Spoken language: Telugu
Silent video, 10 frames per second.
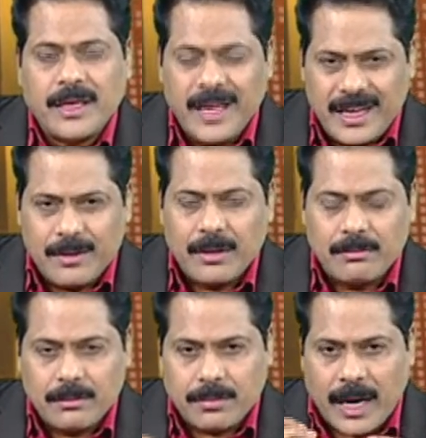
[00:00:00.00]
ఏంటి
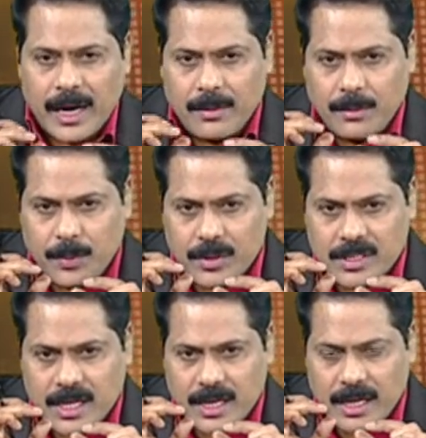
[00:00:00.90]
ప్రాణం
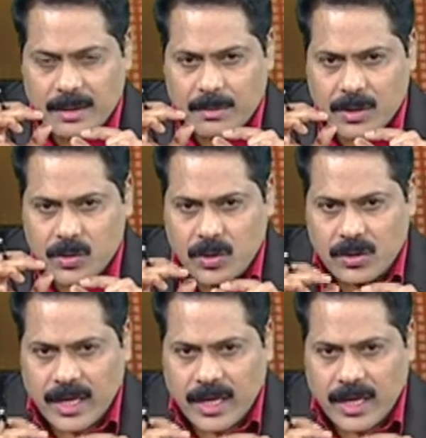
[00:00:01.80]
పోసే మందులు